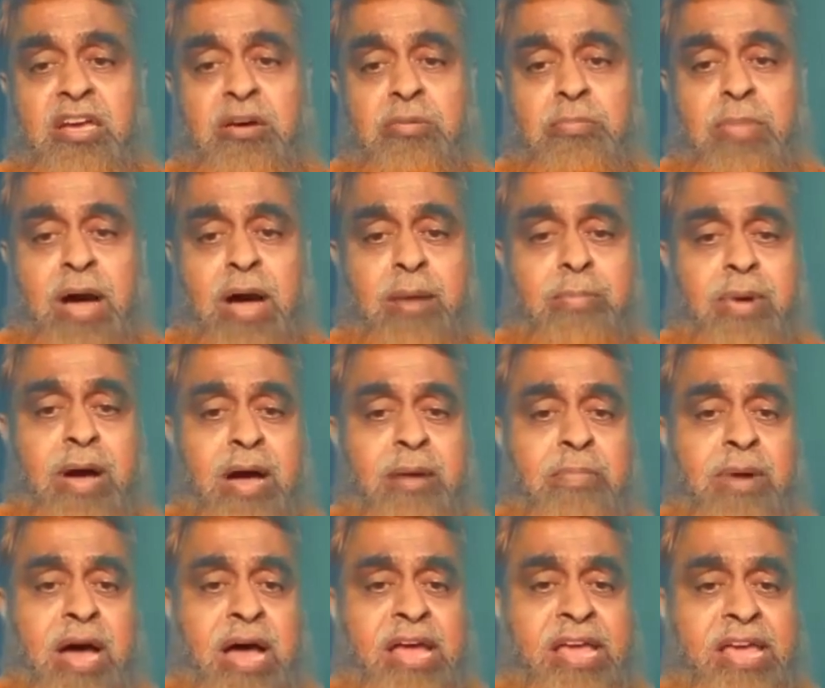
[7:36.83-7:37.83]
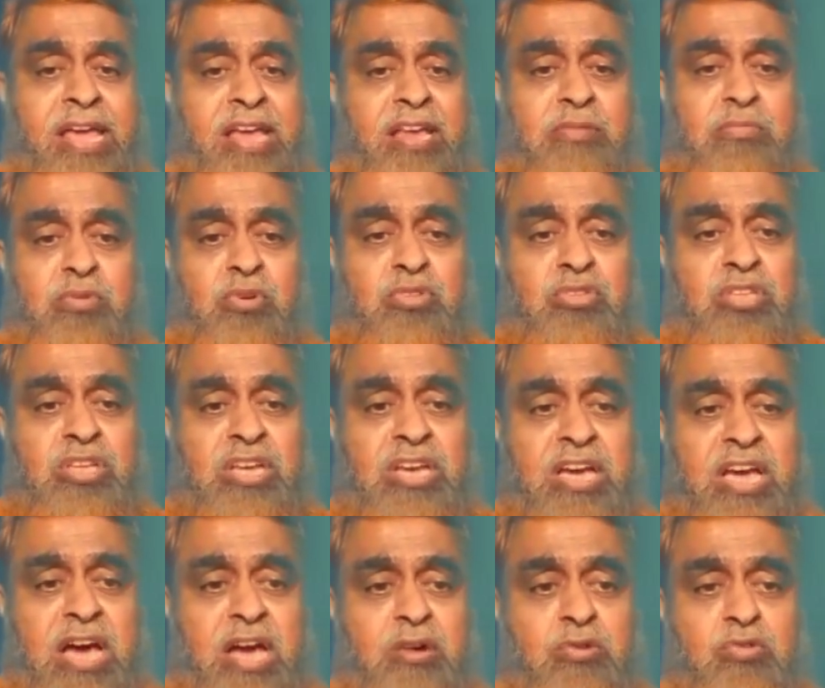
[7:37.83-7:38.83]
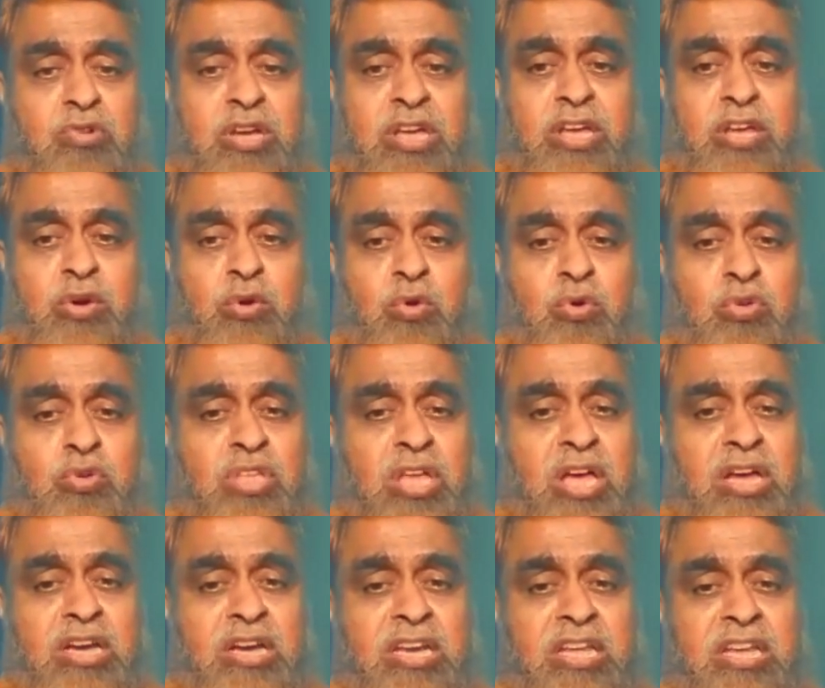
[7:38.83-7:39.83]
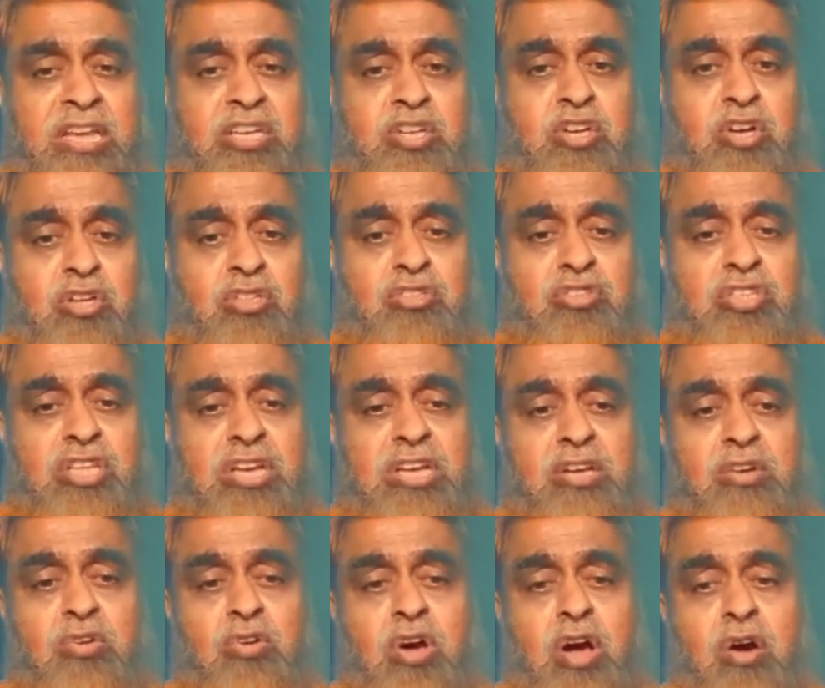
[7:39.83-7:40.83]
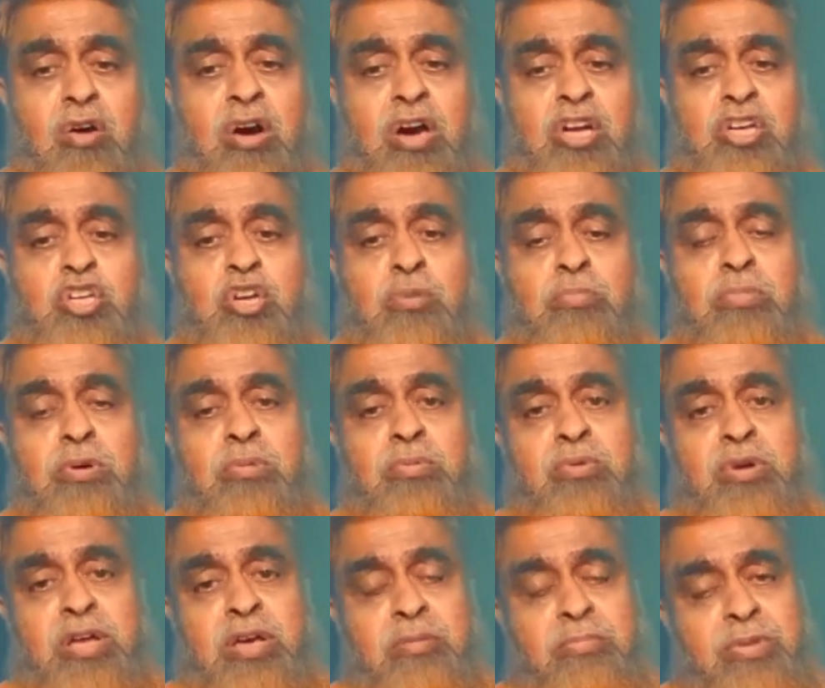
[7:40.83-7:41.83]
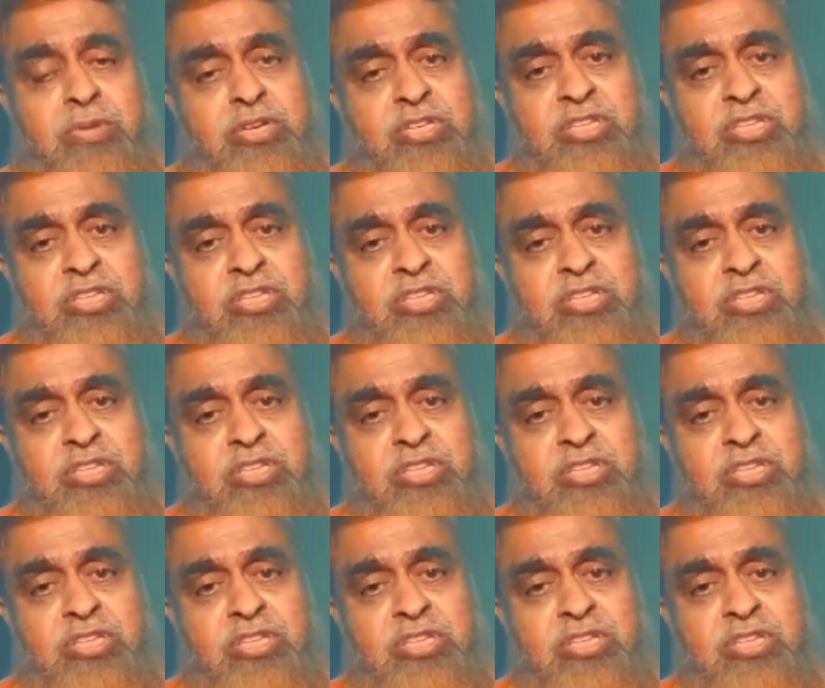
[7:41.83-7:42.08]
বাবা মা এর মধ্যে কারোর এই রোগ থাকলে সন্তানেরও হওয়ার সম্ভাবনা বেশি